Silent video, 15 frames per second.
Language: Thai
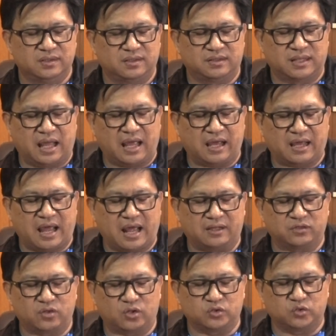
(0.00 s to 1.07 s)
แต่การ
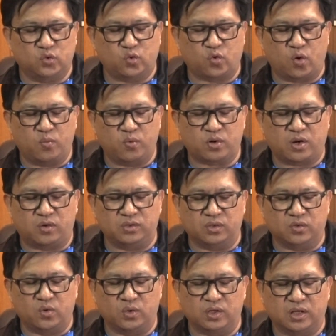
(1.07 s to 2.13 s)
ต่อสู้ของพวกเรายัง
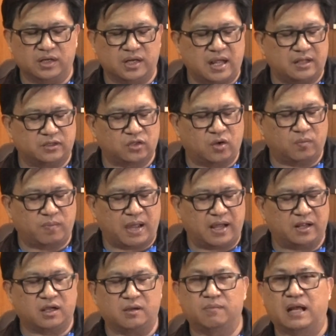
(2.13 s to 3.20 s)
คงเดินหน้าต่อไป
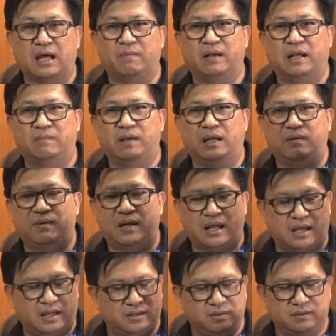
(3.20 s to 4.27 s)
แล้วก็บลาบลาบลาบลา
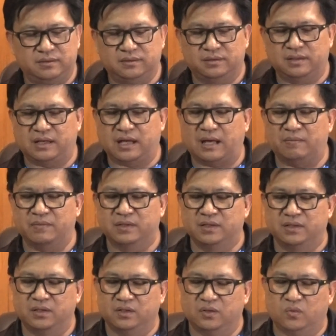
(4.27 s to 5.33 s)
นะครับ
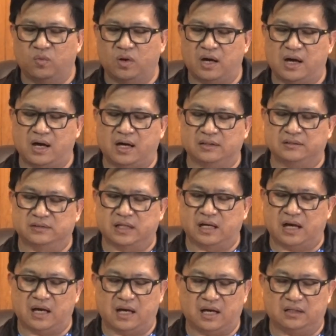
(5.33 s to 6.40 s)
ว่าจะ
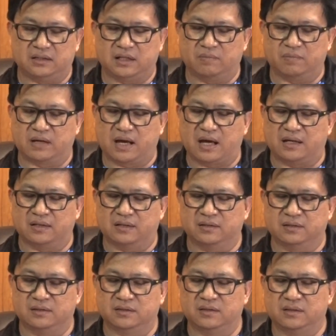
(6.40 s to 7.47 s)
ทำการ
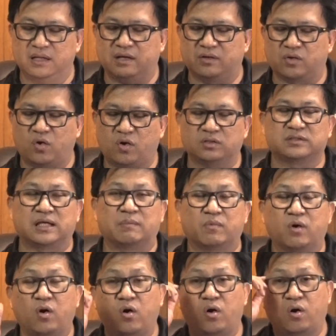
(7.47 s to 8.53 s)
เรียกร้อง
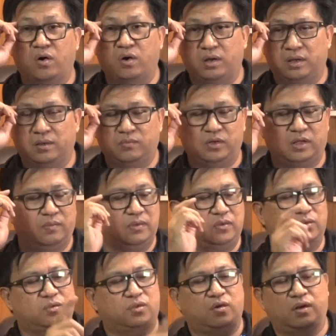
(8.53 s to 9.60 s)
3 ข้อพลเอกประ
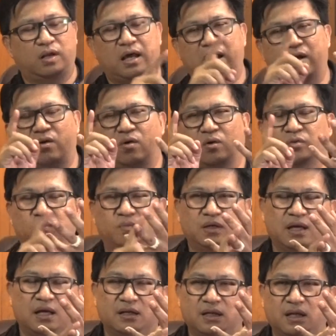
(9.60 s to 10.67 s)
ยุทธ์ต้องลาออกต้องมี
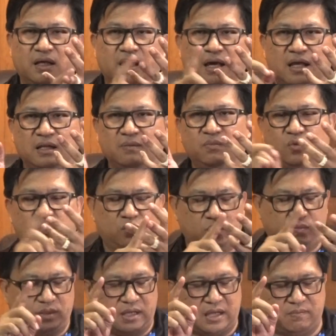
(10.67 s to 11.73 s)
การแก้ไขรัฐนูนต้อ
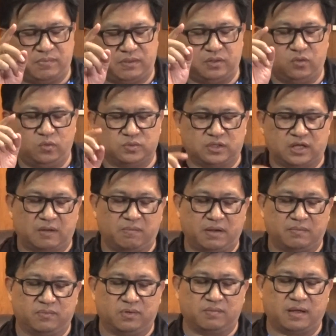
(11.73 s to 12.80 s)
งมีการปฏิรูปสถาบั
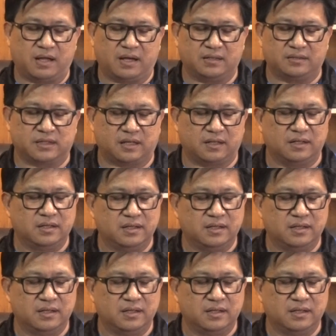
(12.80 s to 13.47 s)
นพระมหากษัตริย์